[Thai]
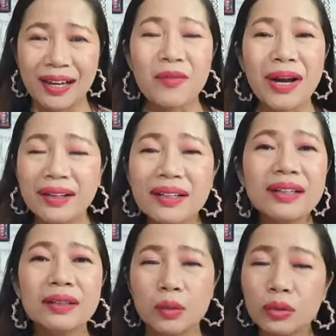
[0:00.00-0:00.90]
วันหนึ่ง
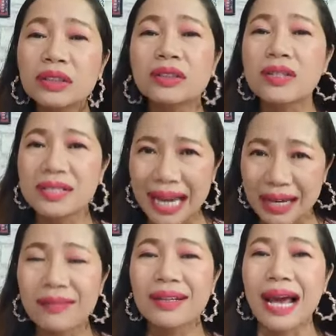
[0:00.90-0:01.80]
คุณจะต้องใช้
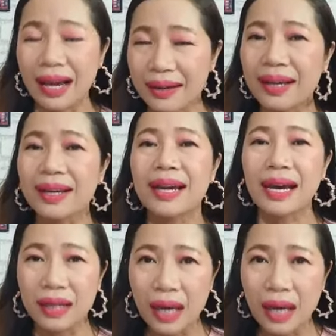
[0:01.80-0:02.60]
เวลาในการ